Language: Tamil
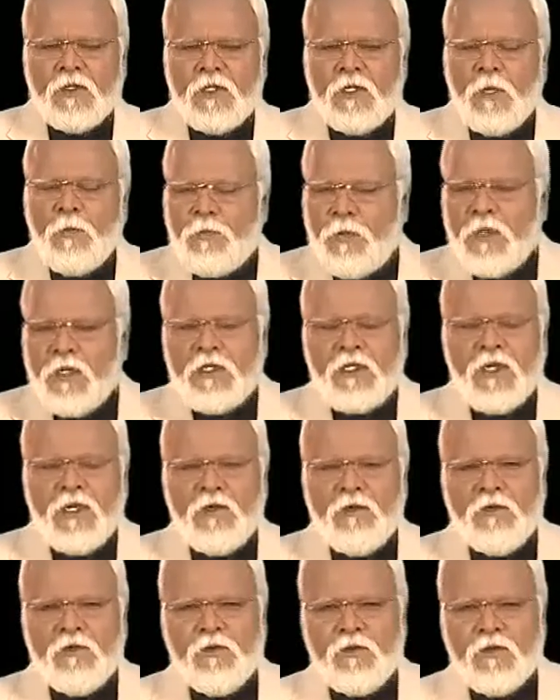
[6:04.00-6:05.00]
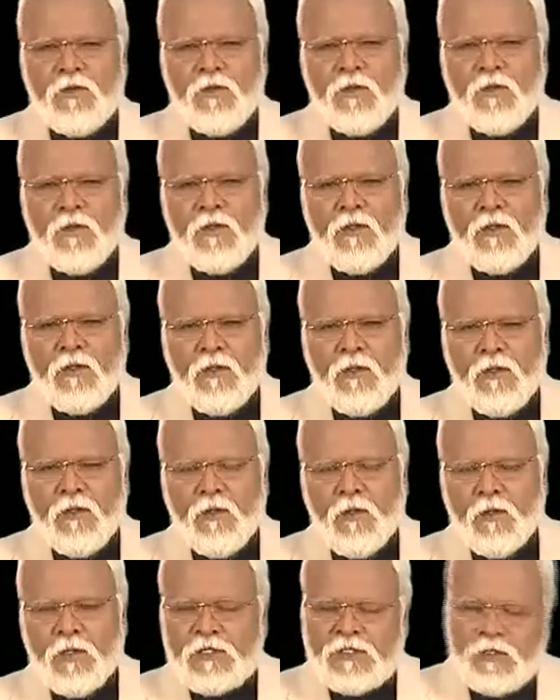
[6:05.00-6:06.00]
எப்படி தெரியும்
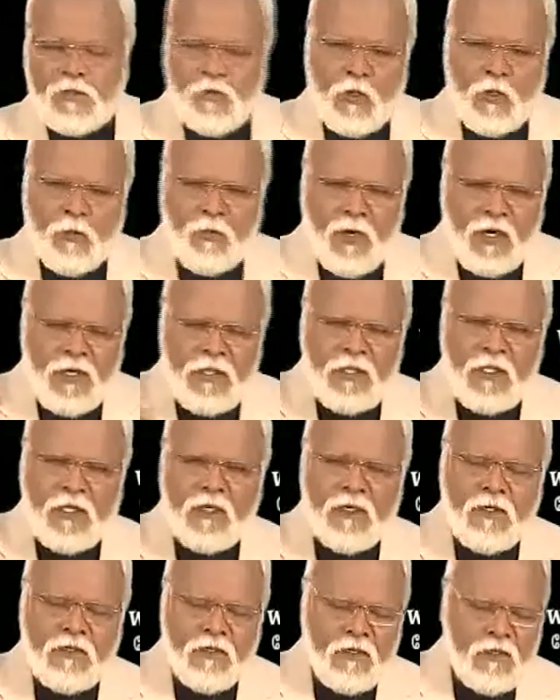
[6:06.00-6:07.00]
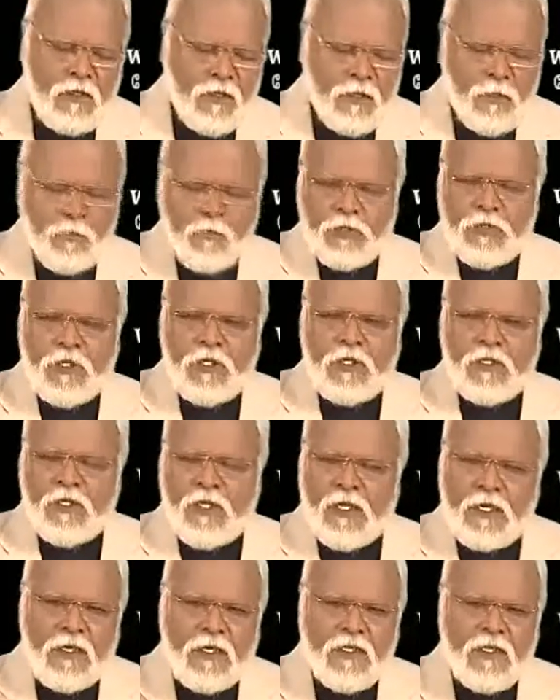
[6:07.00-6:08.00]
ஒரு மனிதன் இந்த
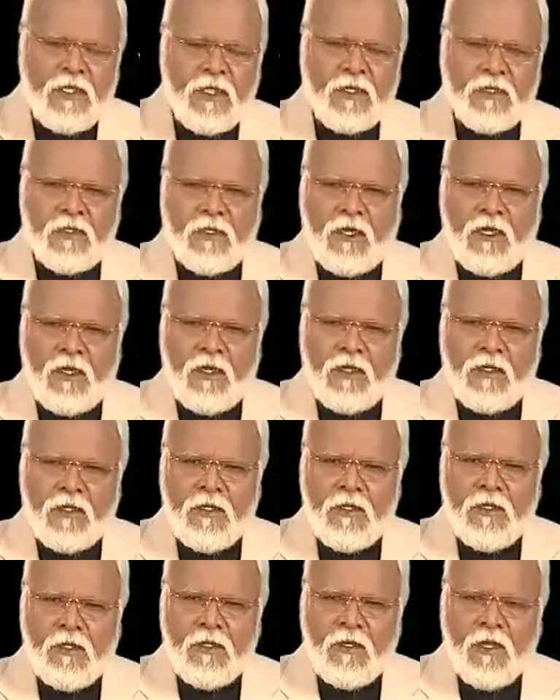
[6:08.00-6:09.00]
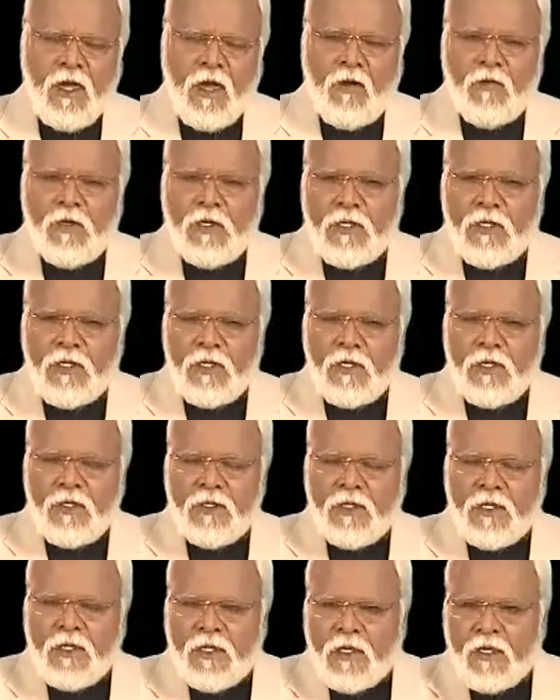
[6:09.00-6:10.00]
புத்தகத்தை எழுதியிருந்தால் அவனுக்கு
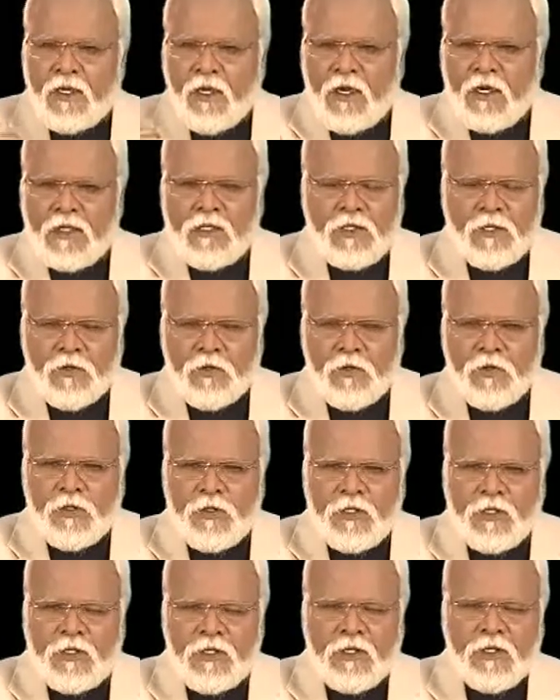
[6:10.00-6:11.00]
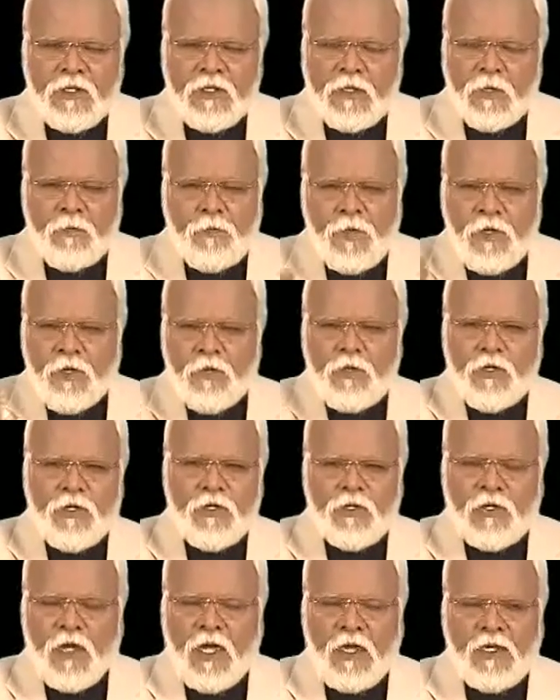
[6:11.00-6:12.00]
எதிர்காலத்தை குறித்து எப்படி ஒரு
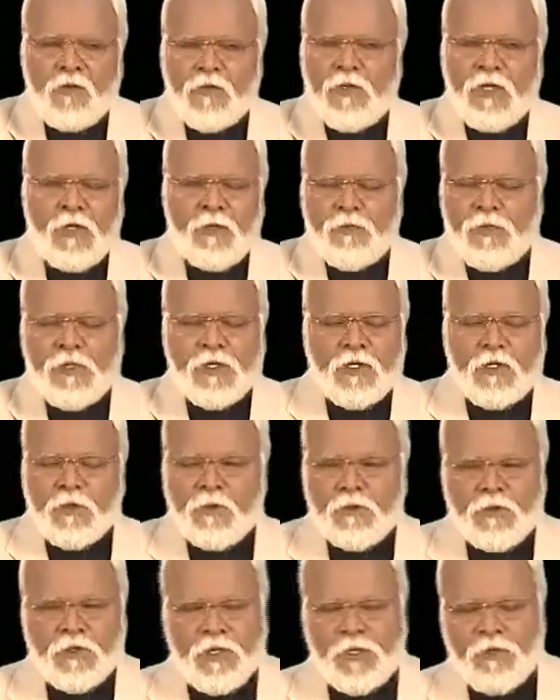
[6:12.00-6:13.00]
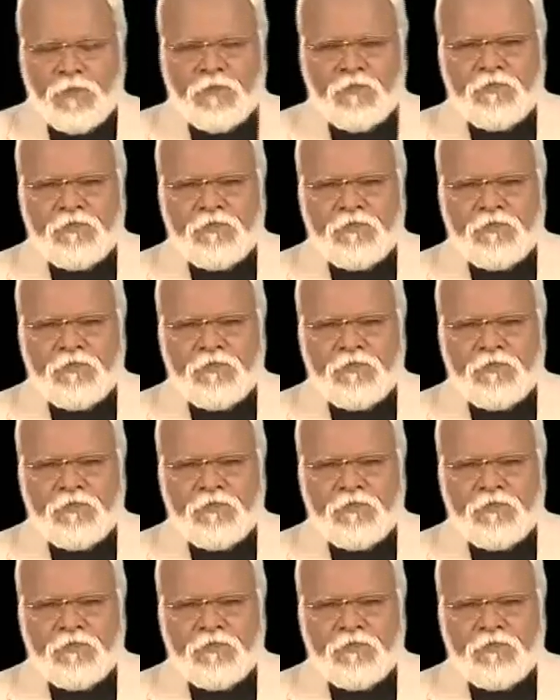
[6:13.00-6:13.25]
அறிவு ஏற்பட்டிருக்க முடியும்